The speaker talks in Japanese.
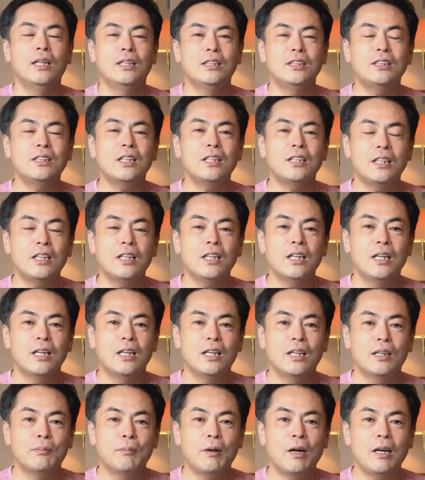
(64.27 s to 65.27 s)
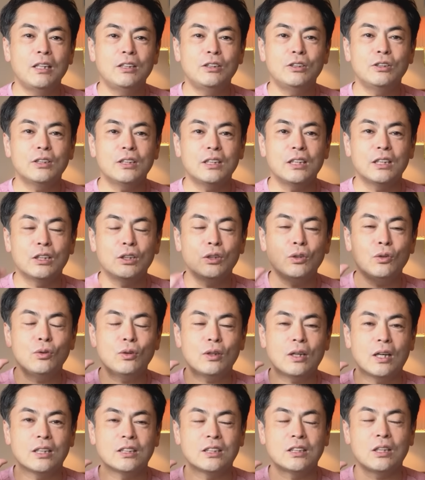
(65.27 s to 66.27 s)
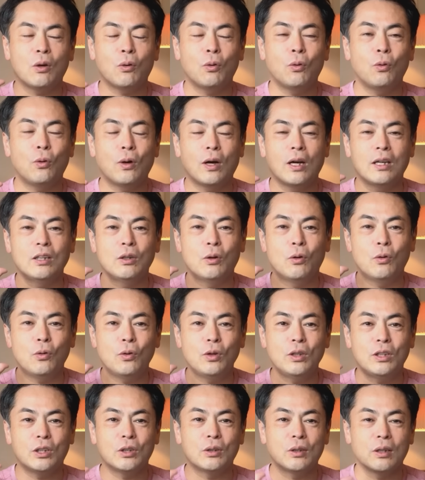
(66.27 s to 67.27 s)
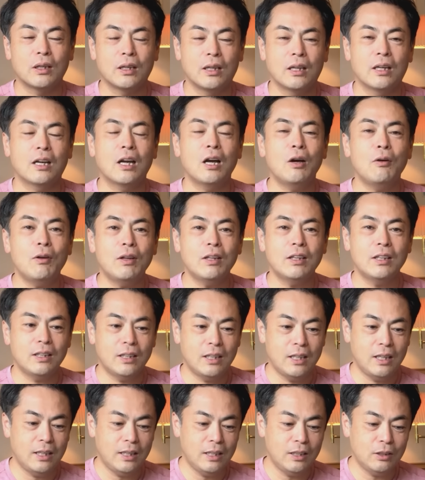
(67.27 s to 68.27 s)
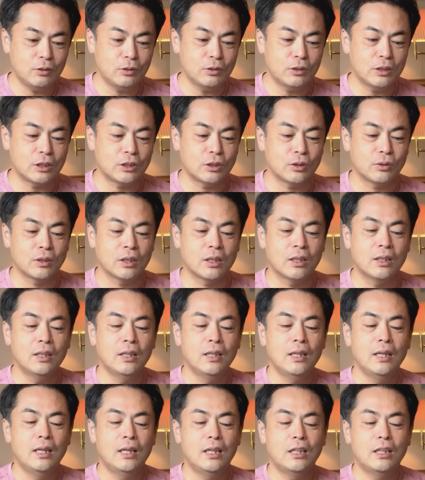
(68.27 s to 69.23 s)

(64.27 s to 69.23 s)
実はね、毎月強化した方がいい方位っていうのは変わっていくんですよね。